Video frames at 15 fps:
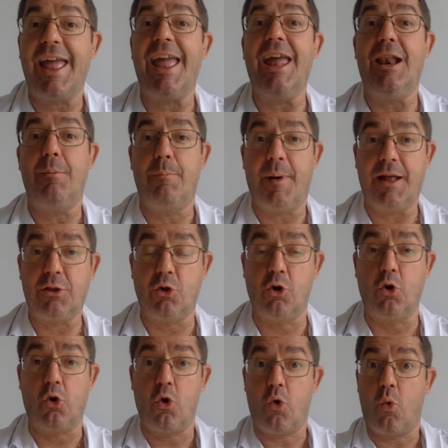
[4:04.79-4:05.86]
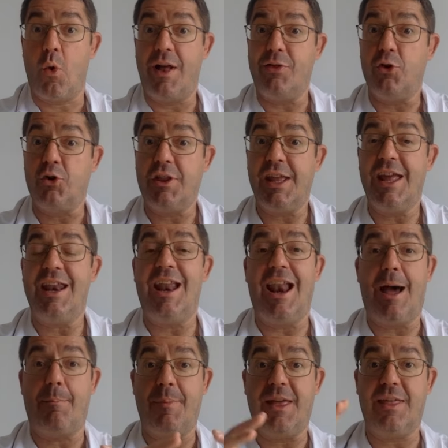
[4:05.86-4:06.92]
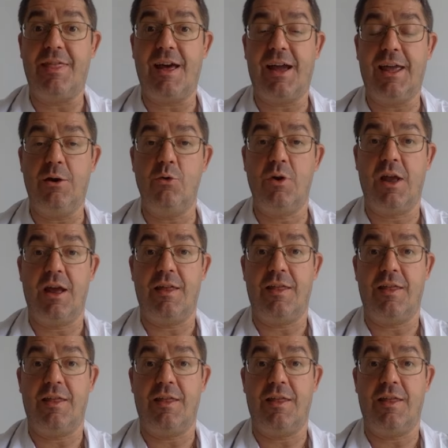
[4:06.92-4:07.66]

el patólogo cuando tiene la pieza quirúrgica,